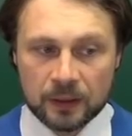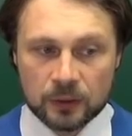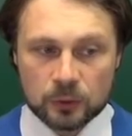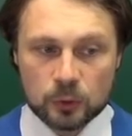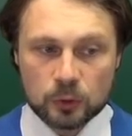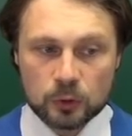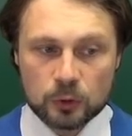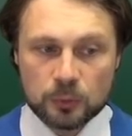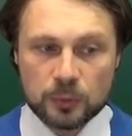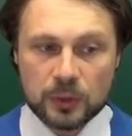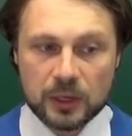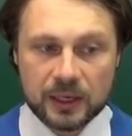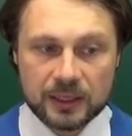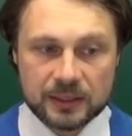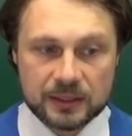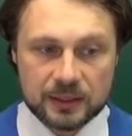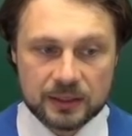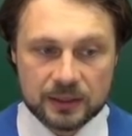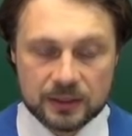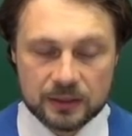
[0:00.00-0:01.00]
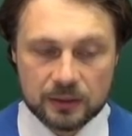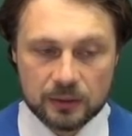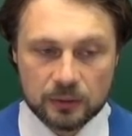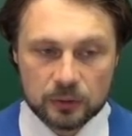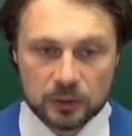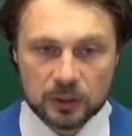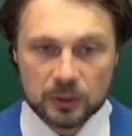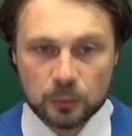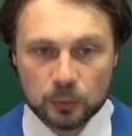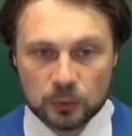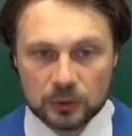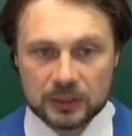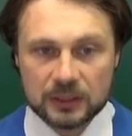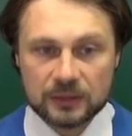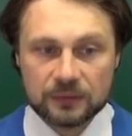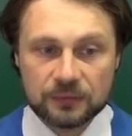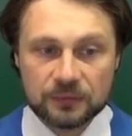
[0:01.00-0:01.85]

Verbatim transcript: то нумерация населенных пунктов